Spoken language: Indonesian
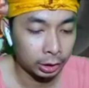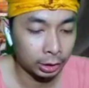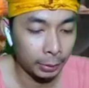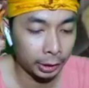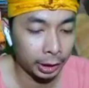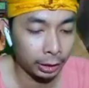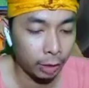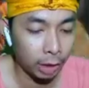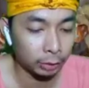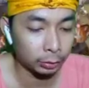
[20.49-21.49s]
Triple kill
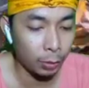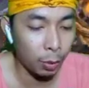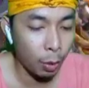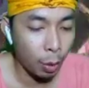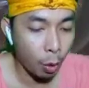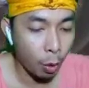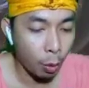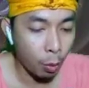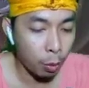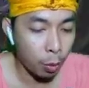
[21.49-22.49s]
dong. Uh.
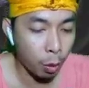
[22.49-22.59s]
Wow, oh,